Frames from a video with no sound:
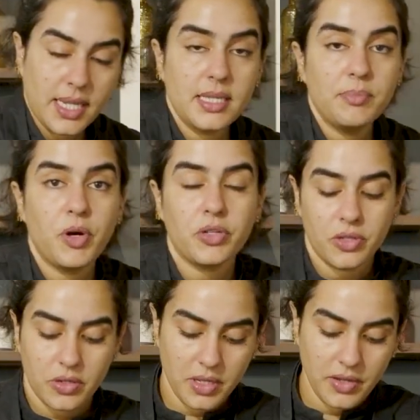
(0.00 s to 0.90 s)
Très
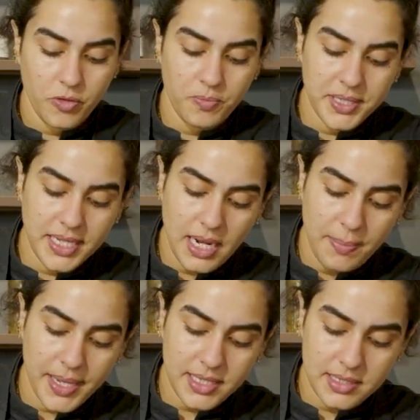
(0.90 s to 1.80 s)
important, il faut piquer la
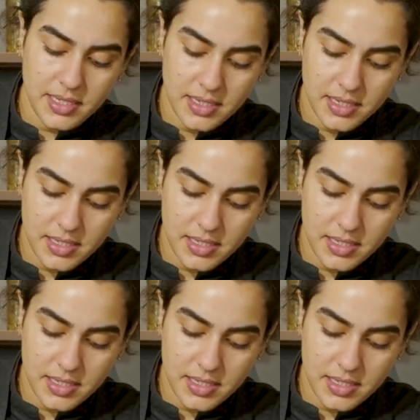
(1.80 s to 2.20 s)
pâte.